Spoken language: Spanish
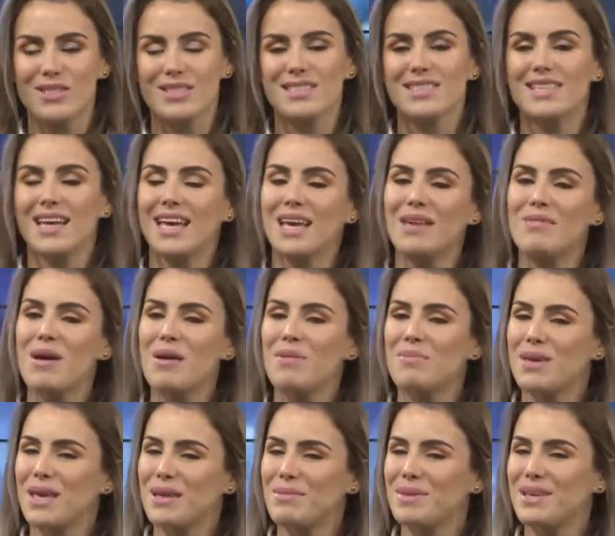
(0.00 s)
Seguime a
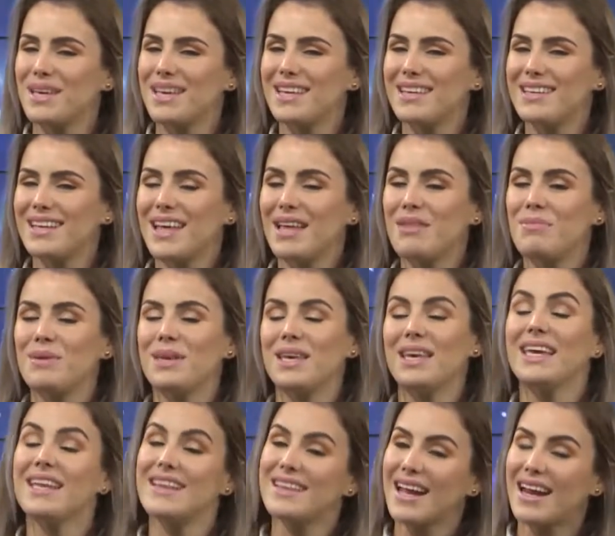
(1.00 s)
mí en mi, en mi
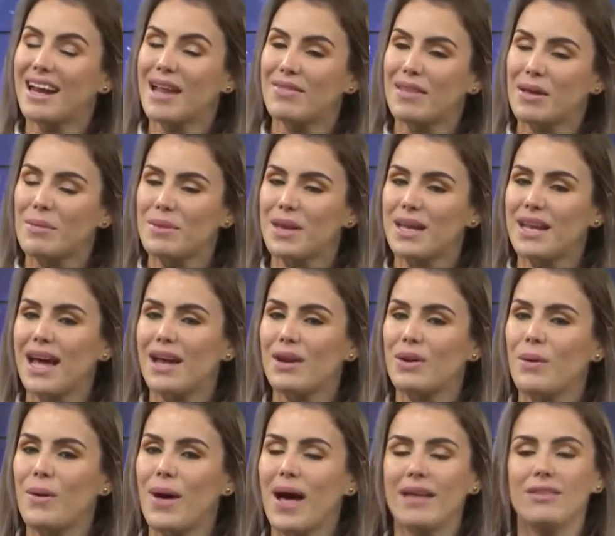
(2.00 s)
Instagram también,
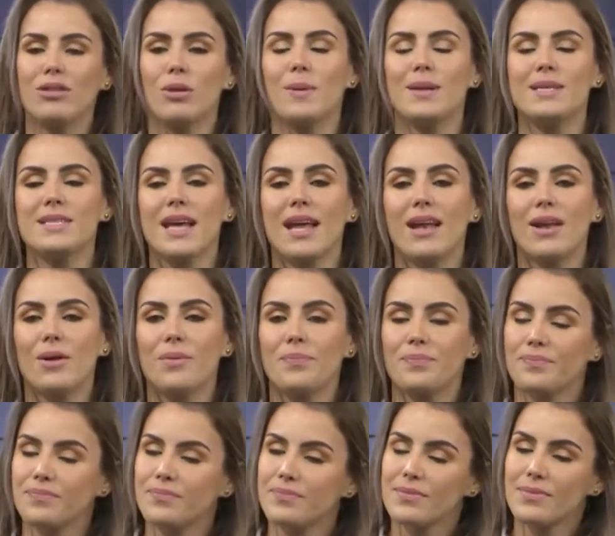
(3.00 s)
arroba antopacielo.
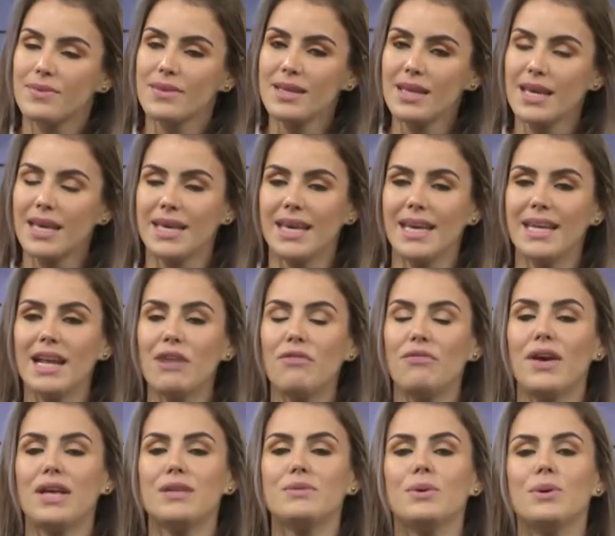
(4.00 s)
Y en el
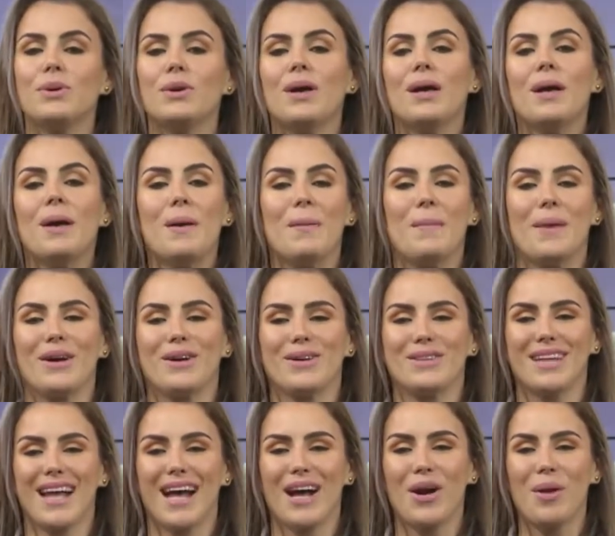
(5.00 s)
Facebook me
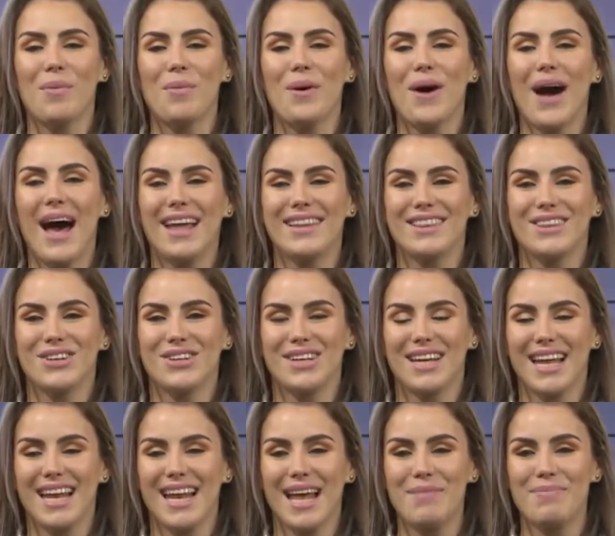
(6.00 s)
encontrás como
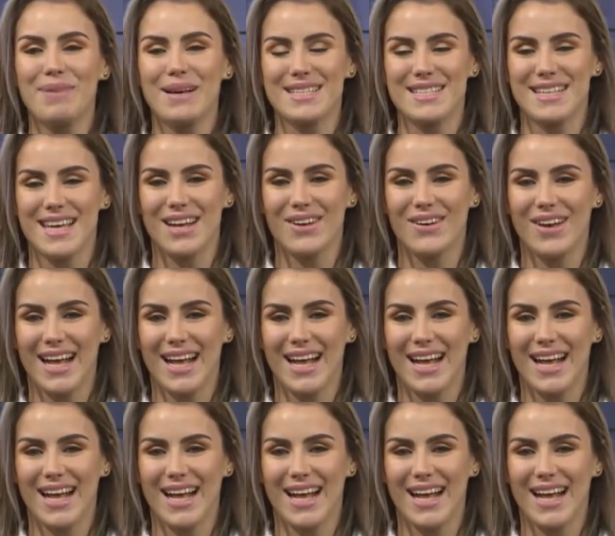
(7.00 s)
Antonella Pacielo.